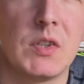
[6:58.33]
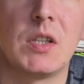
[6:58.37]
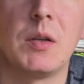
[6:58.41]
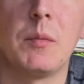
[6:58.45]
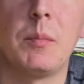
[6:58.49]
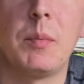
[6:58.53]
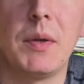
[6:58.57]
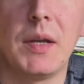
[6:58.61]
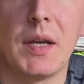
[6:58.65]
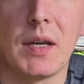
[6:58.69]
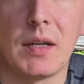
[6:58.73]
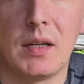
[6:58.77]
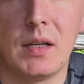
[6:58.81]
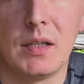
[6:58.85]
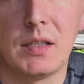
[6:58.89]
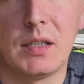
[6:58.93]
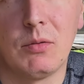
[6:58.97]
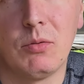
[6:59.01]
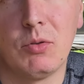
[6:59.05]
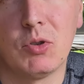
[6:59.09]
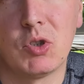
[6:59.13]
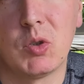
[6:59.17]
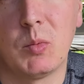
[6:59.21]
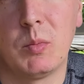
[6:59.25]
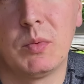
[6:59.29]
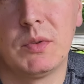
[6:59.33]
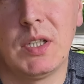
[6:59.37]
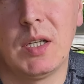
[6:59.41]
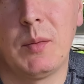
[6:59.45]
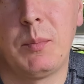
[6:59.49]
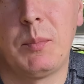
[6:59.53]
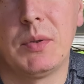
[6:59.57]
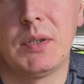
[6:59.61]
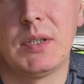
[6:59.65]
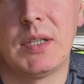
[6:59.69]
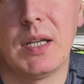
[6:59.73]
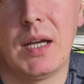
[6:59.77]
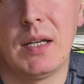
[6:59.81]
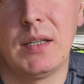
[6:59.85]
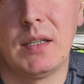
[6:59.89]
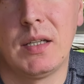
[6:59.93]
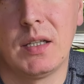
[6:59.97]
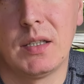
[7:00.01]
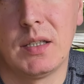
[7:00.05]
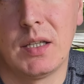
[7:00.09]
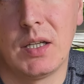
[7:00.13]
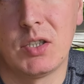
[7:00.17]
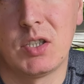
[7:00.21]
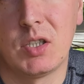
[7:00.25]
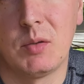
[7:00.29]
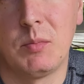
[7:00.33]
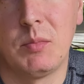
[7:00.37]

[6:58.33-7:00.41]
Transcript: Теперь, для того, чтобы дать питание нашей